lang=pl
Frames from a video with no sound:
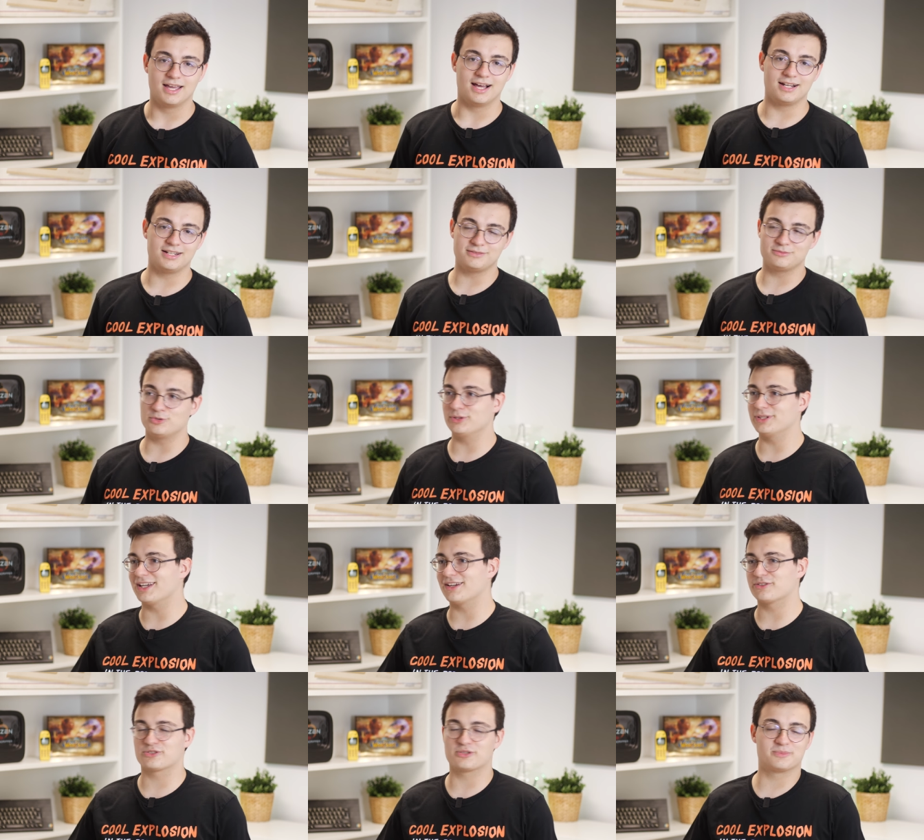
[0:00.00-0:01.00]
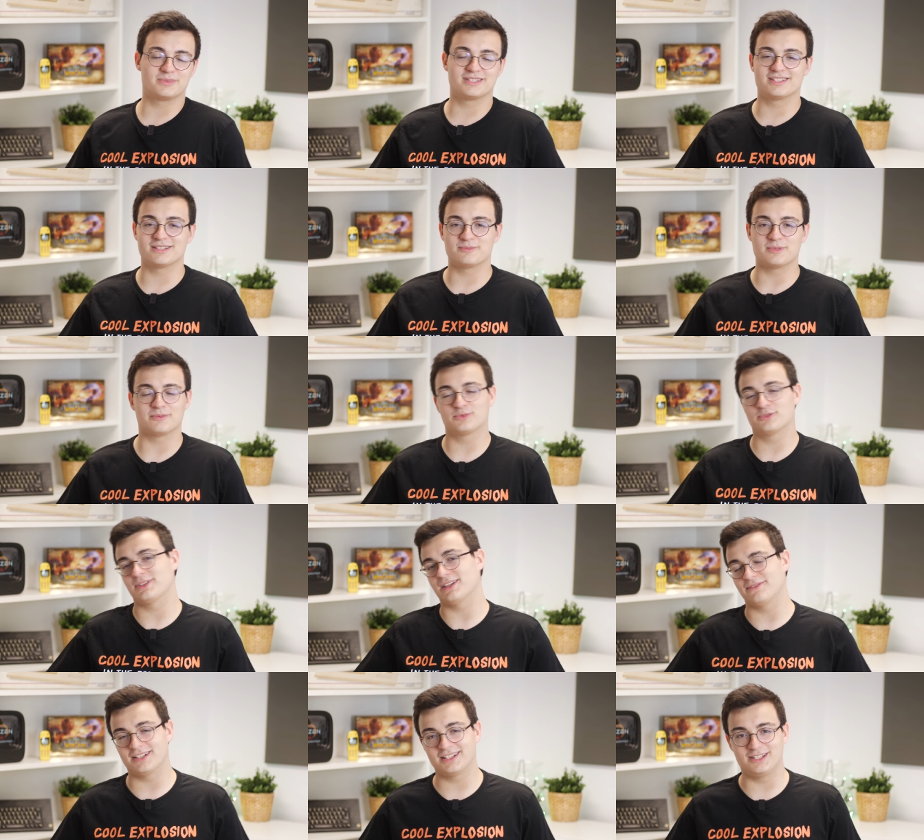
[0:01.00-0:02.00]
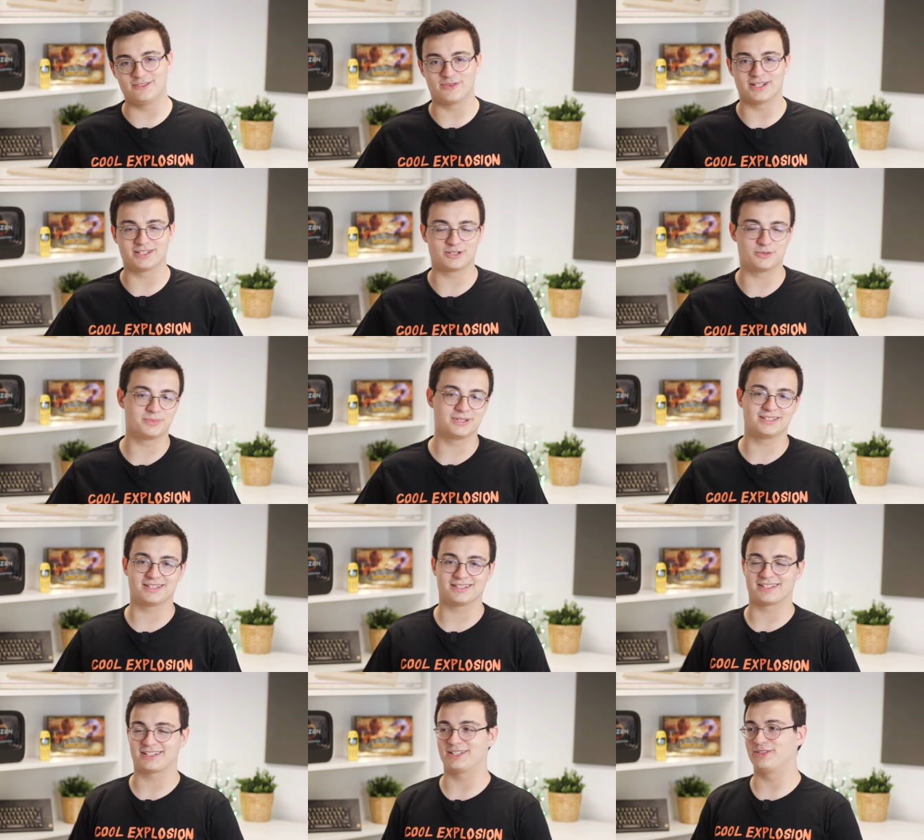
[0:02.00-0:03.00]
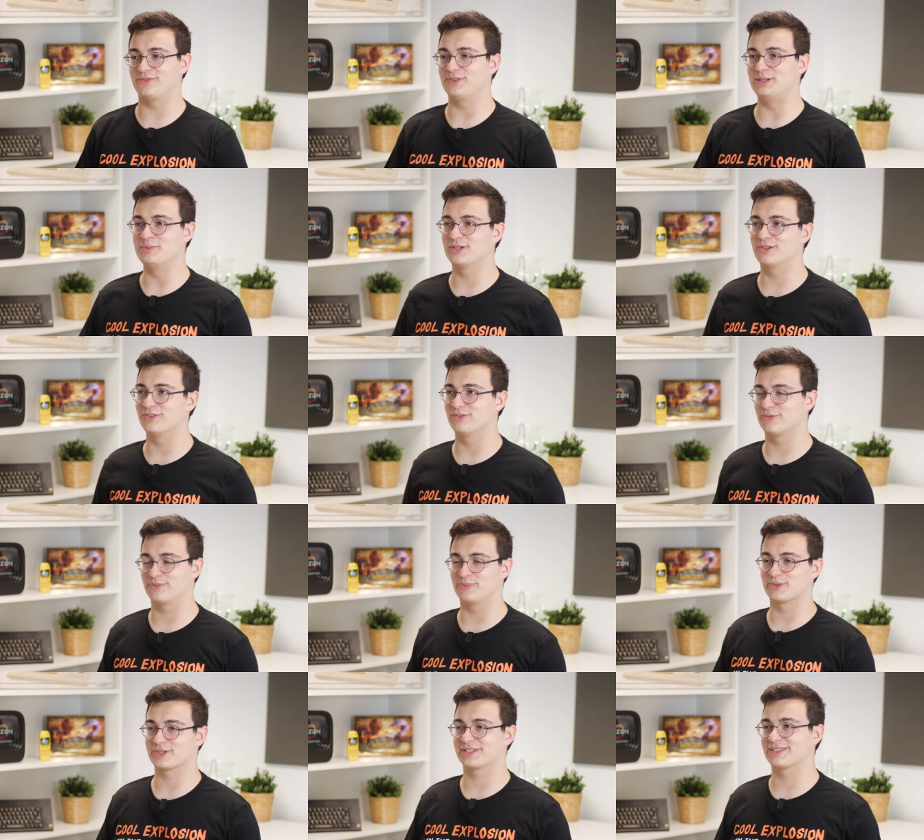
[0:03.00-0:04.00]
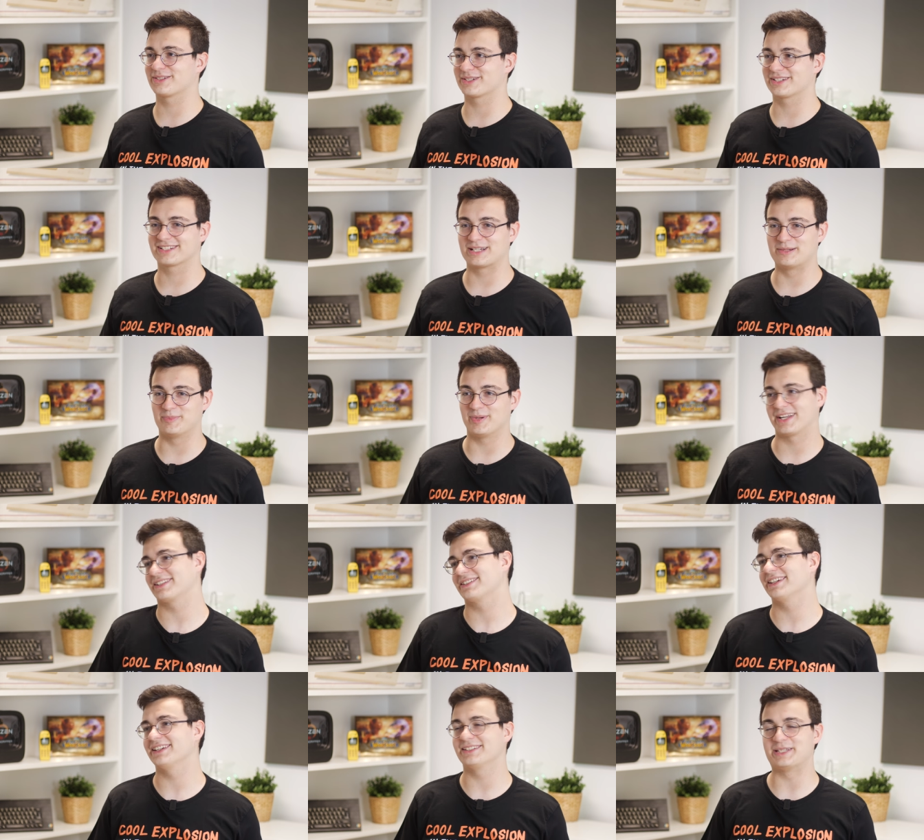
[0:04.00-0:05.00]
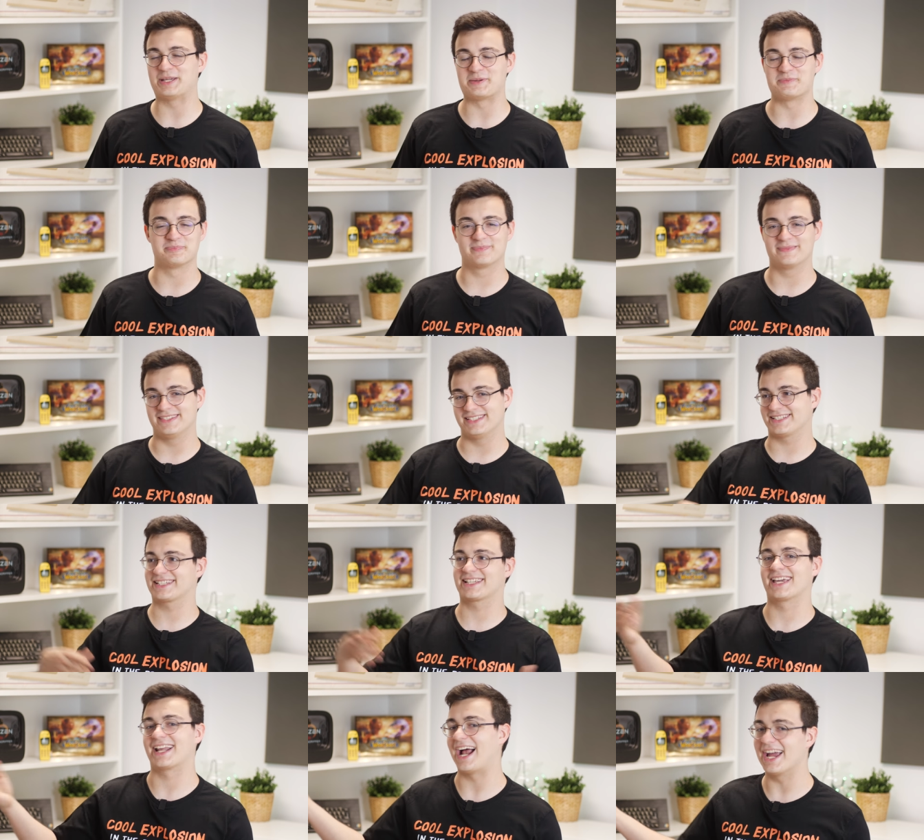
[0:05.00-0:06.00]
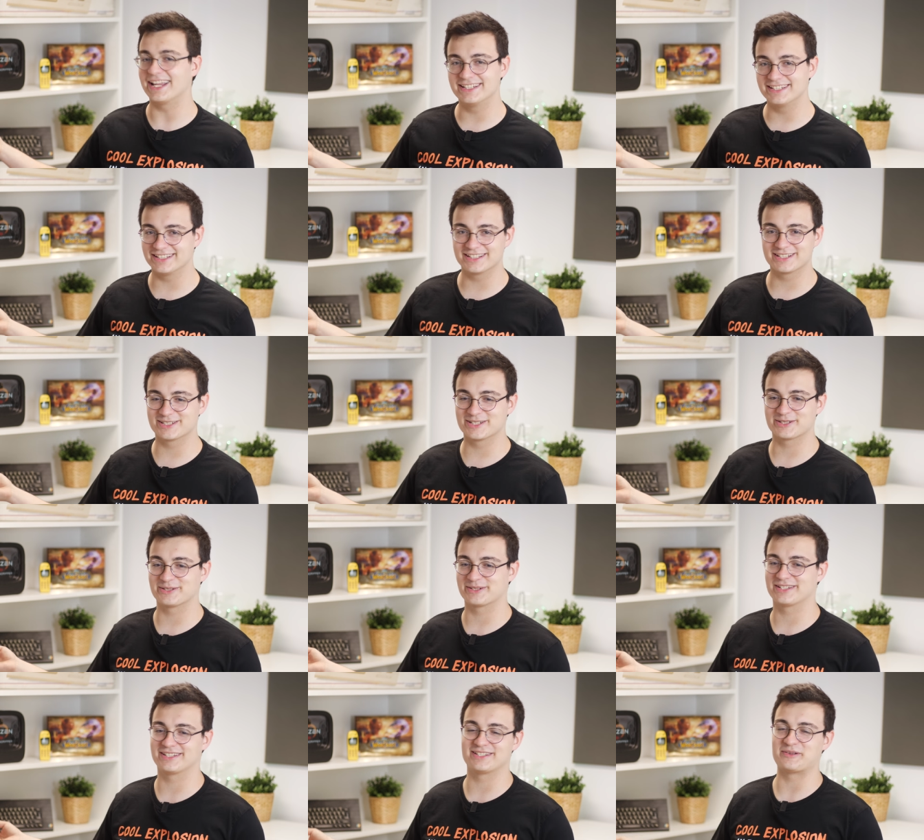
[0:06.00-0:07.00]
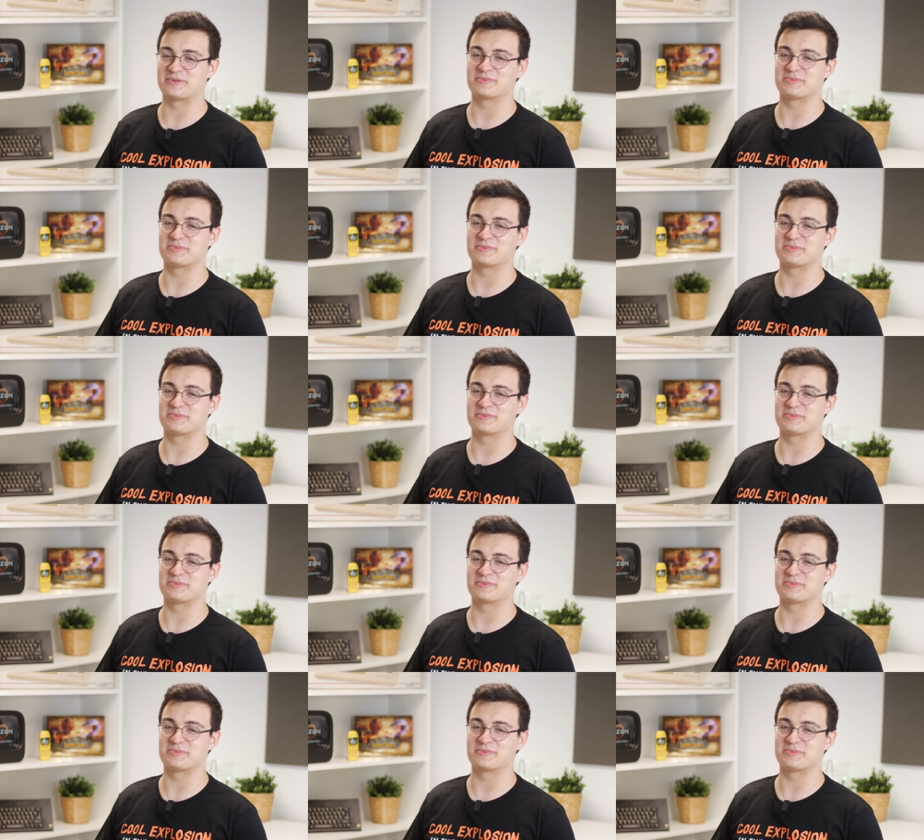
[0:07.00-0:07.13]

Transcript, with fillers: ale do ja osobiście mam tutaj wielki fan robienia takich filmików, może troszeczkę bardziej, nie wiem, skrajnych, gdzie to się, nie